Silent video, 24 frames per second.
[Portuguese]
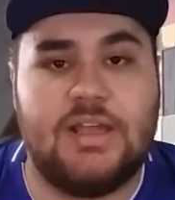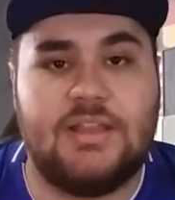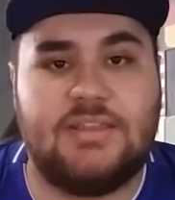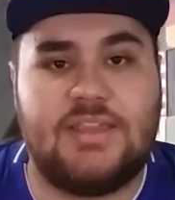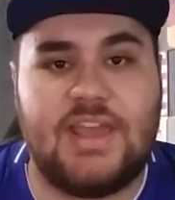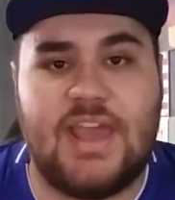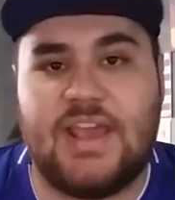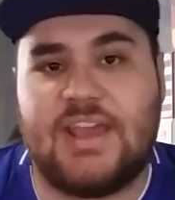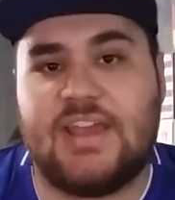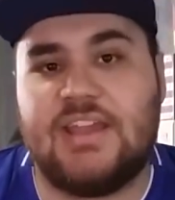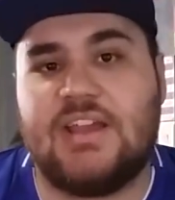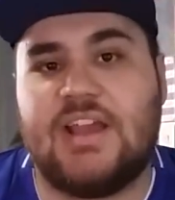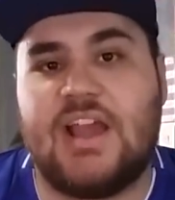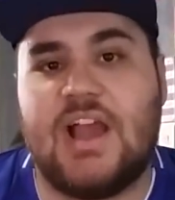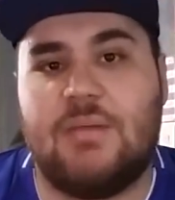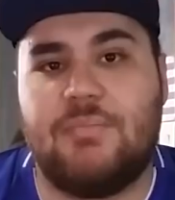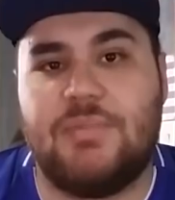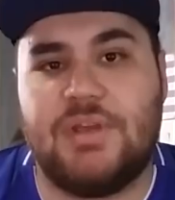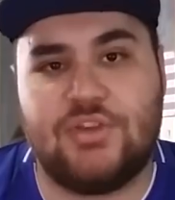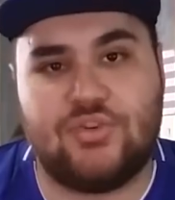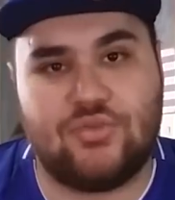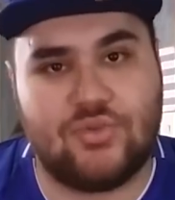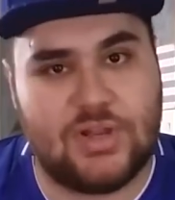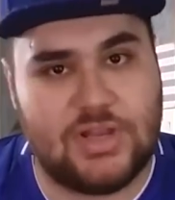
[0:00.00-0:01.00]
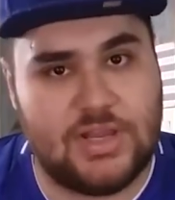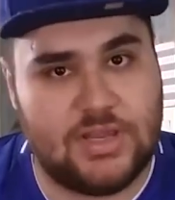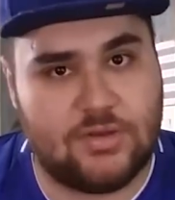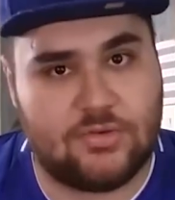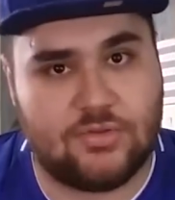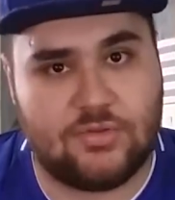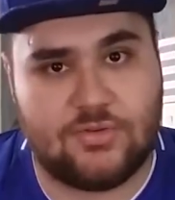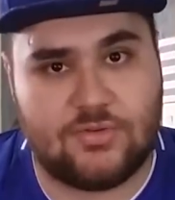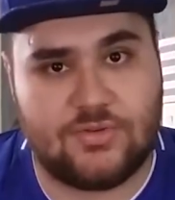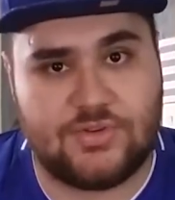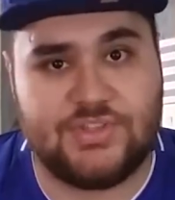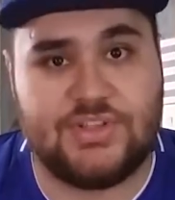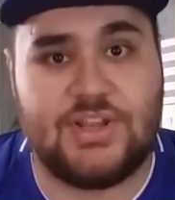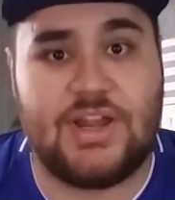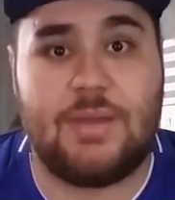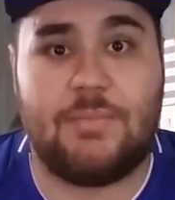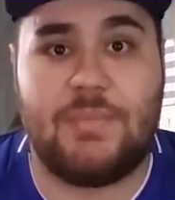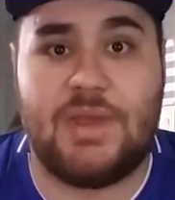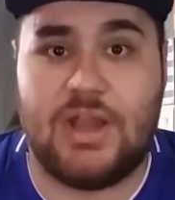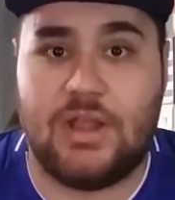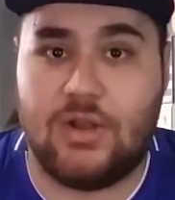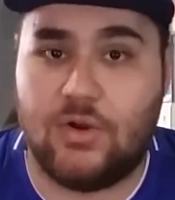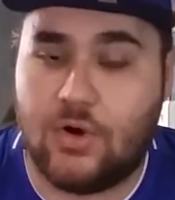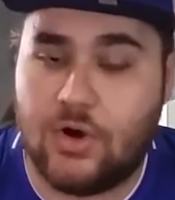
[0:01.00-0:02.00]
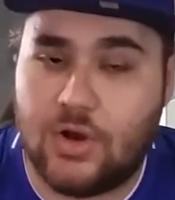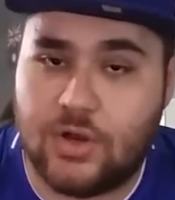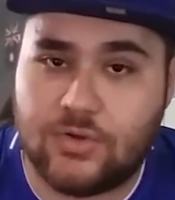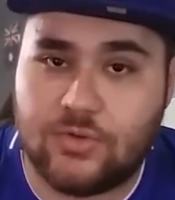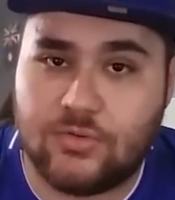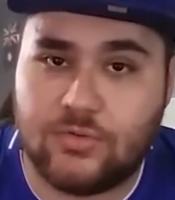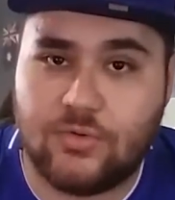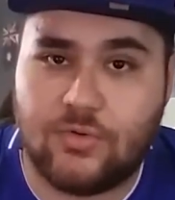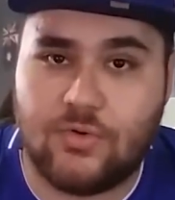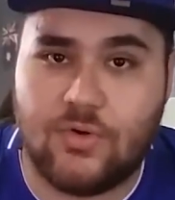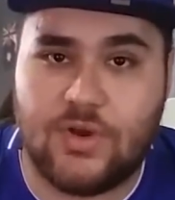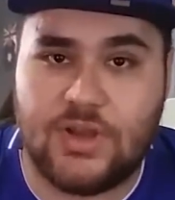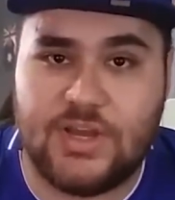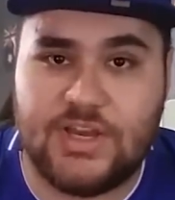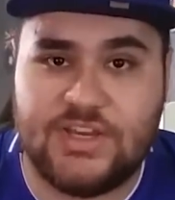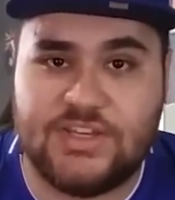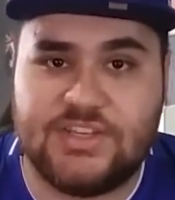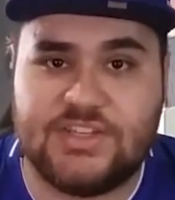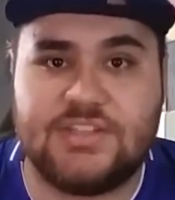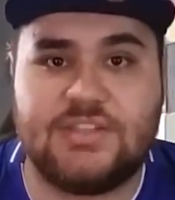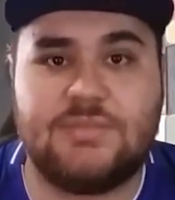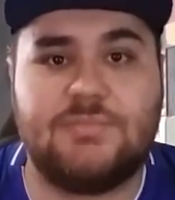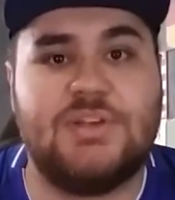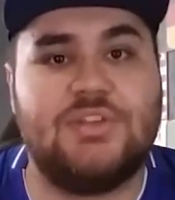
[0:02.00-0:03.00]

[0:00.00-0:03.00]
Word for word: Tecnicamente o elenco do Cruzeiro é melhor que o do Corinthians,